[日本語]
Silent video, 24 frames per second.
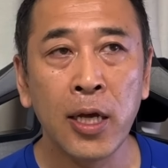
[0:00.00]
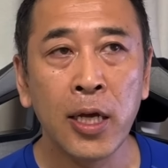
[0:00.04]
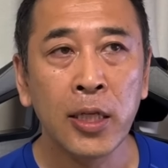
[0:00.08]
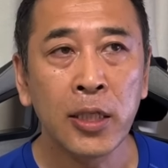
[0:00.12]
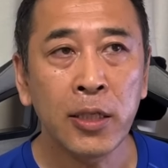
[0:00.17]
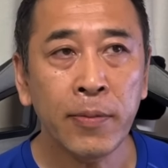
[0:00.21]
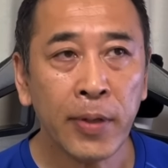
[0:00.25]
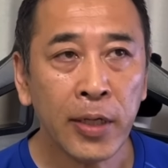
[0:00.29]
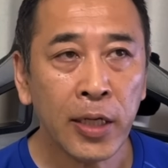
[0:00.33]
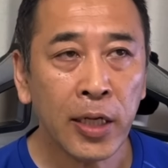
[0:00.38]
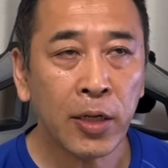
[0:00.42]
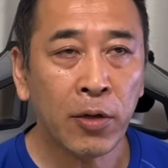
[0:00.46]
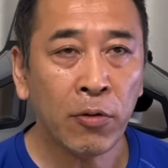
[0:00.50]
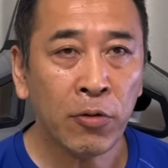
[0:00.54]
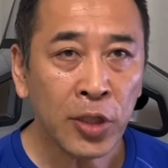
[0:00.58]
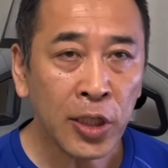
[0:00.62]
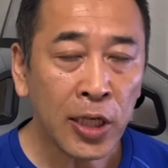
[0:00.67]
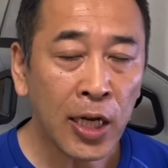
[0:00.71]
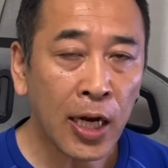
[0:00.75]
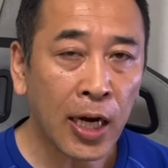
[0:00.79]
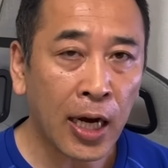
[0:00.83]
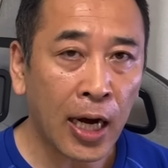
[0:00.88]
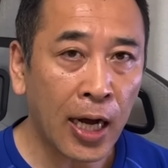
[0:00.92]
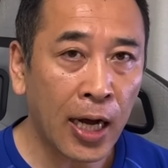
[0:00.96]
つまり、
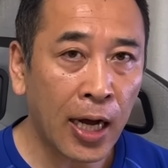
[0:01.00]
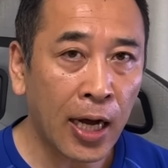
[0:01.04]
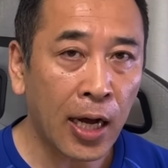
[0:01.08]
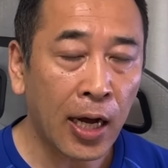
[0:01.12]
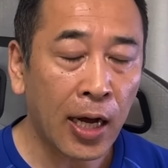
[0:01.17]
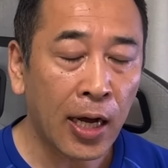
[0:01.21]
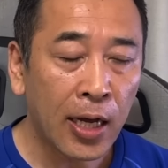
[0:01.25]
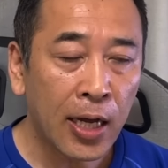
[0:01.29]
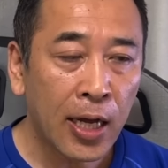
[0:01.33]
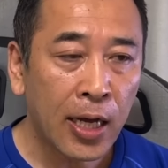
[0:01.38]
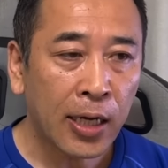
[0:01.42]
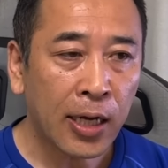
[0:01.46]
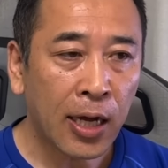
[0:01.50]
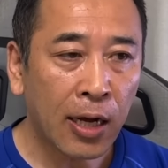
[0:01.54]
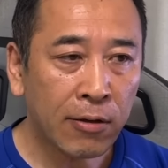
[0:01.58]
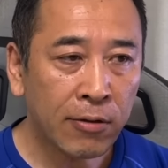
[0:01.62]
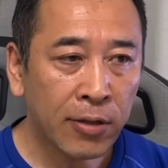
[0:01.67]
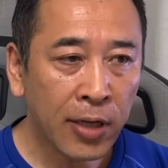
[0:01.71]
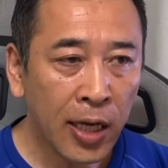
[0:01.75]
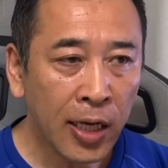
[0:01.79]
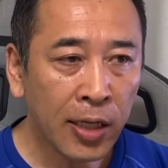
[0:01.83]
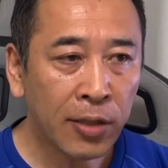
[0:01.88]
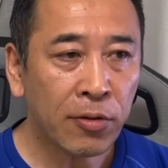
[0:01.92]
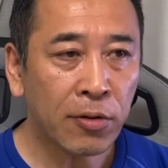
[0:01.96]
ロシアが
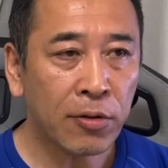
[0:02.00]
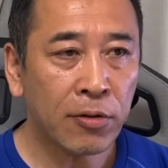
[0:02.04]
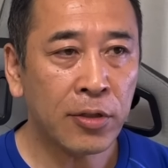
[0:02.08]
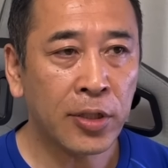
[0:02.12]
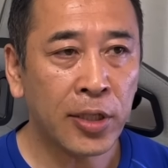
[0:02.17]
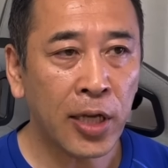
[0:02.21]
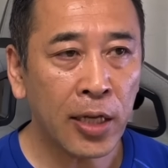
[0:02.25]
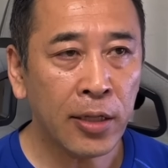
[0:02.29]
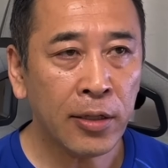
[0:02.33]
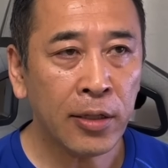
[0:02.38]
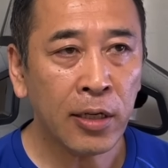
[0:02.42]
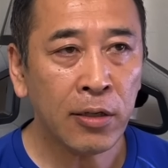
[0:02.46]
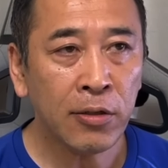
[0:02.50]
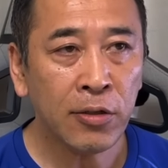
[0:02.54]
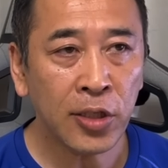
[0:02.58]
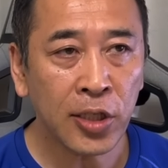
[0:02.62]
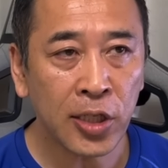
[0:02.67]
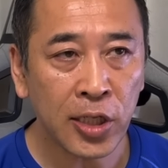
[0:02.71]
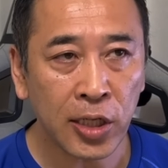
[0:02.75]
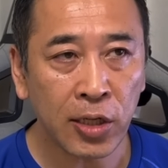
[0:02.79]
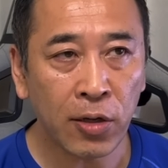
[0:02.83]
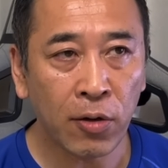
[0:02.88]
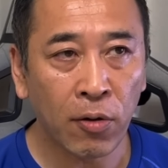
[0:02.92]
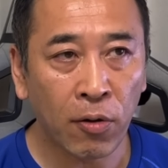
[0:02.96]
核兵器という選択
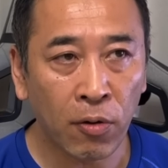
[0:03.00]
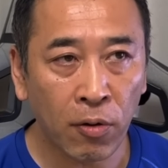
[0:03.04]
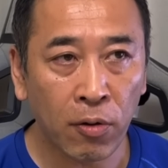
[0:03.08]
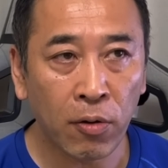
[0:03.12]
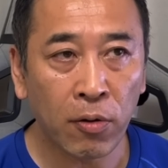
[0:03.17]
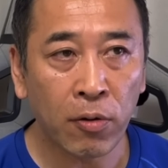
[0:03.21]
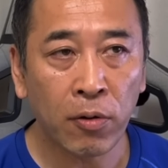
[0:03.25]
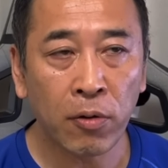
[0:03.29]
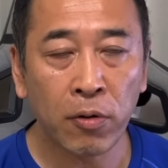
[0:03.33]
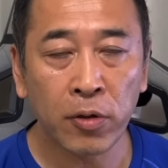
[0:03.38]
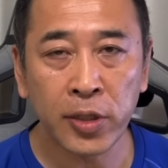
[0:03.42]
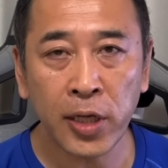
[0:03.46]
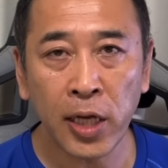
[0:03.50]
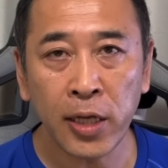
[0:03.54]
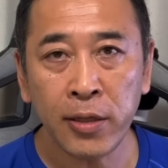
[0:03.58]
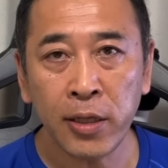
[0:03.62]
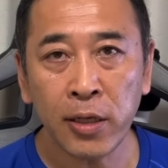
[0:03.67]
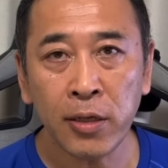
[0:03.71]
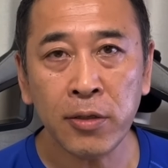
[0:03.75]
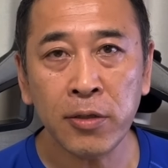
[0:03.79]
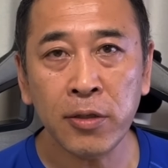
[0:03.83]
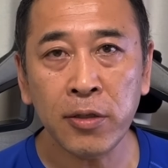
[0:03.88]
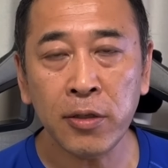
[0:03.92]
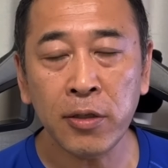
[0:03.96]
肢を選
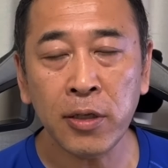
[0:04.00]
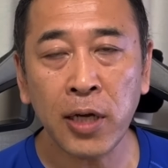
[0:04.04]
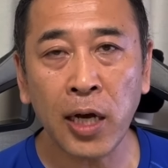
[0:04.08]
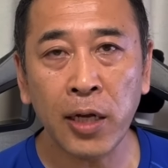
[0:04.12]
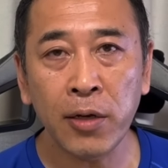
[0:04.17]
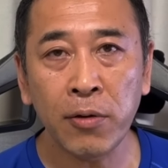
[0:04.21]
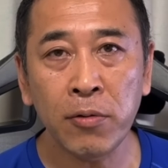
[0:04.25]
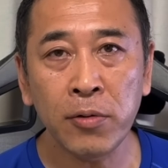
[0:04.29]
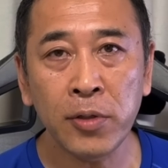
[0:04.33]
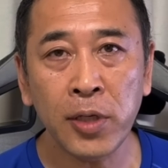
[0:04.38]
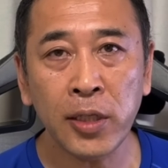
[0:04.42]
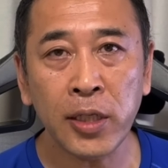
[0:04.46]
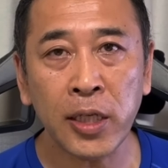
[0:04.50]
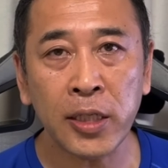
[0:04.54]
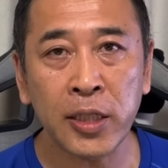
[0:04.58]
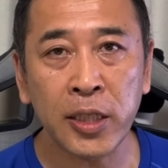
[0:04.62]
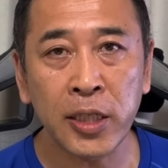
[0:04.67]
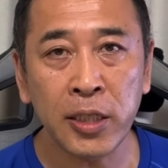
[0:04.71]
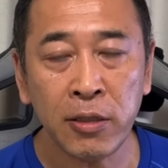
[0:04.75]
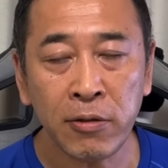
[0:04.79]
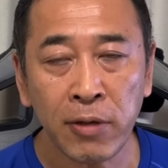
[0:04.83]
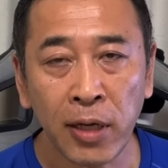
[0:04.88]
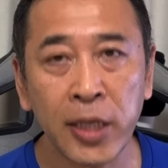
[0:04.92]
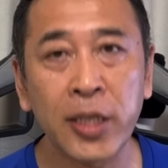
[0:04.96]
択する可能性って
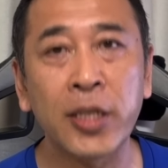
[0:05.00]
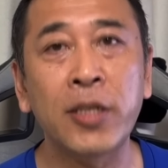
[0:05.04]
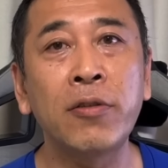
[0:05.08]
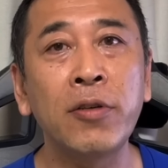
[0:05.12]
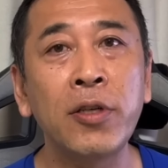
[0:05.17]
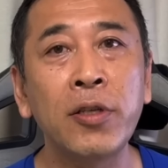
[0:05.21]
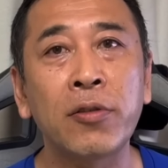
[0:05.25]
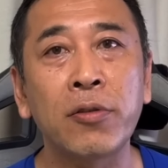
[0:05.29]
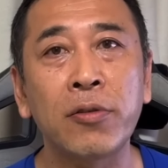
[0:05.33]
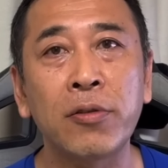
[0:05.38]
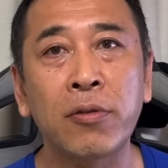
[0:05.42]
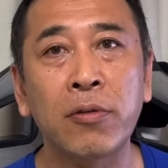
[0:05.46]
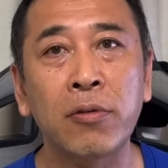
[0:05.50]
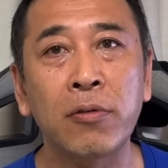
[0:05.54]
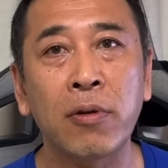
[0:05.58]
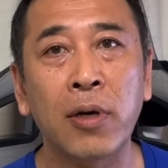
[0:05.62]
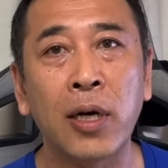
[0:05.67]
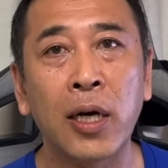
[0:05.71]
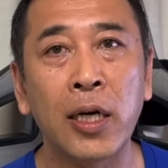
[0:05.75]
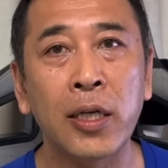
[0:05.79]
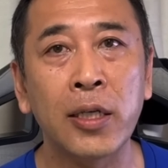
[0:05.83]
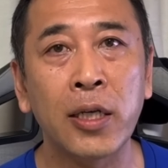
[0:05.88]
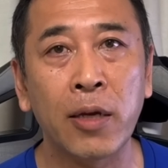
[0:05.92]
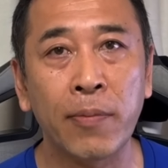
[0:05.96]
実は低いということ
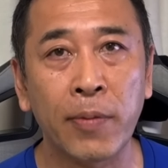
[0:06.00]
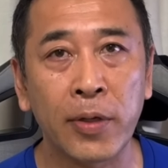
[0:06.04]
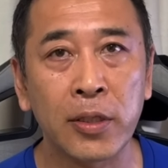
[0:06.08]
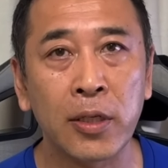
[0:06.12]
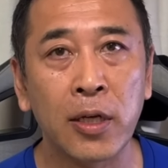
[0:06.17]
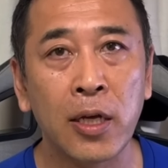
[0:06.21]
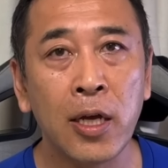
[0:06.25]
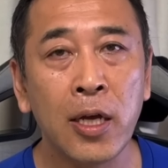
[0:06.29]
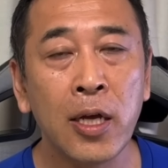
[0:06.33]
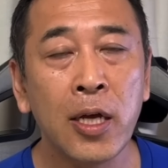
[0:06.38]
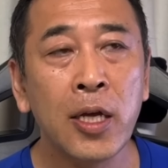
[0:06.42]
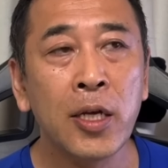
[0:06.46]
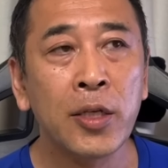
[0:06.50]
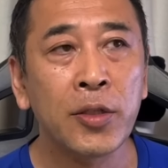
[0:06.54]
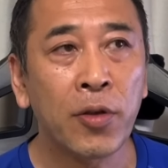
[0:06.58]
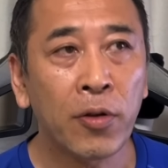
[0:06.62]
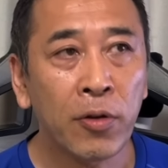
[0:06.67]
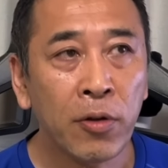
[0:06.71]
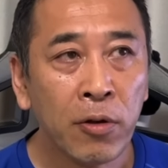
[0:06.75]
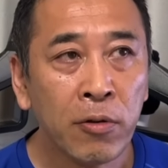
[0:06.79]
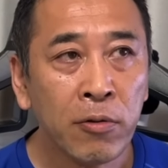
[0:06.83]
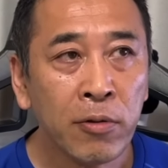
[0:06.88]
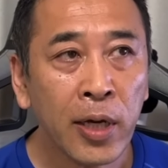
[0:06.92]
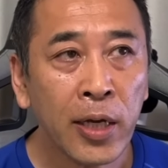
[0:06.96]
が言えます。そ
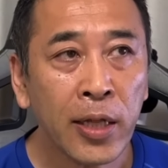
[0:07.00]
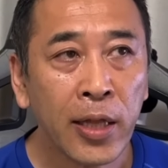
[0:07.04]
の上